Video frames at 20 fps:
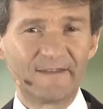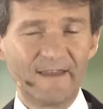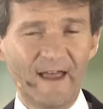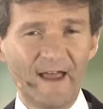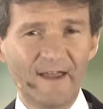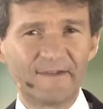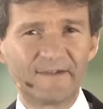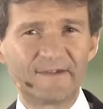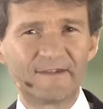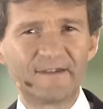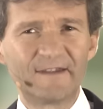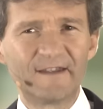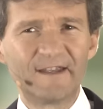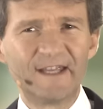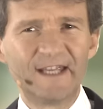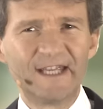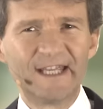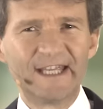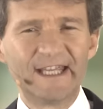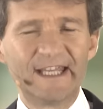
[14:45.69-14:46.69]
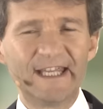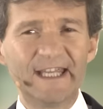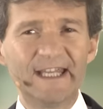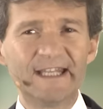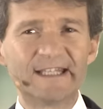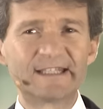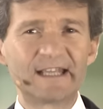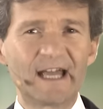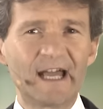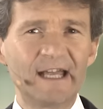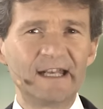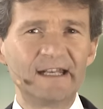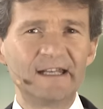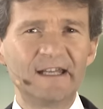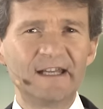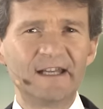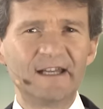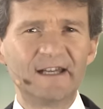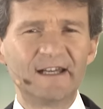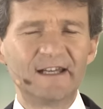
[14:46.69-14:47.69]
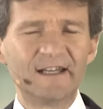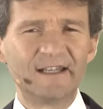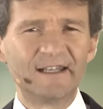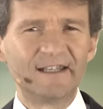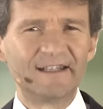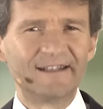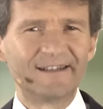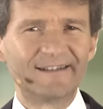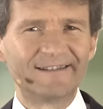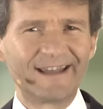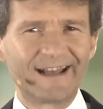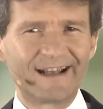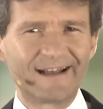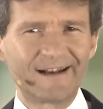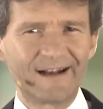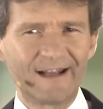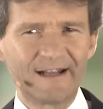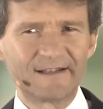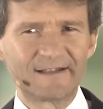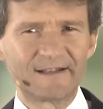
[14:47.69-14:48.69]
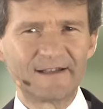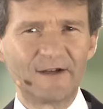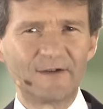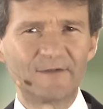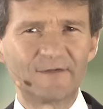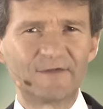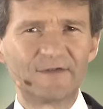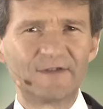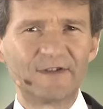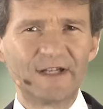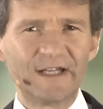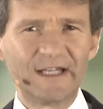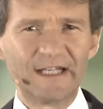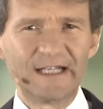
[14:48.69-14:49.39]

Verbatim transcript: Das ist ein der Kreislauf,